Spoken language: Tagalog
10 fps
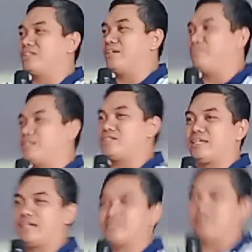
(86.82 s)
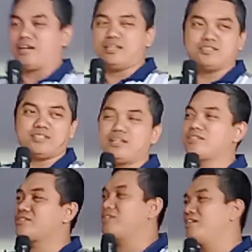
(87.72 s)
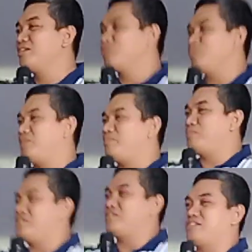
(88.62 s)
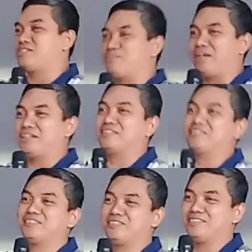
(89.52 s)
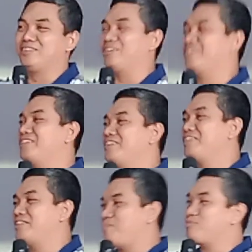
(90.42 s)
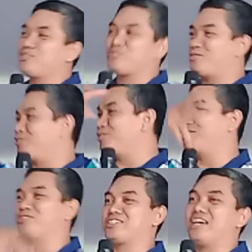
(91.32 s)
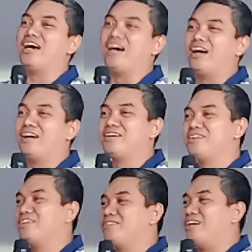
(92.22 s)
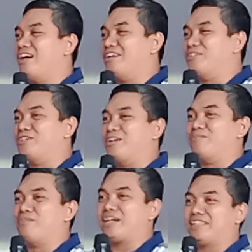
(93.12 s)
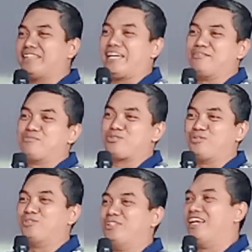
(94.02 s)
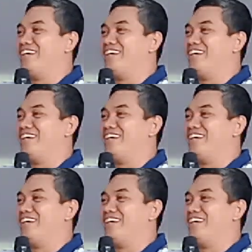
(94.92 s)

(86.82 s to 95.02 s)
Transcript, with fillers: nga maestra sa grade 6 to be a businessman. Oh. Tapos nagsunod ko to sa ano, maritime school.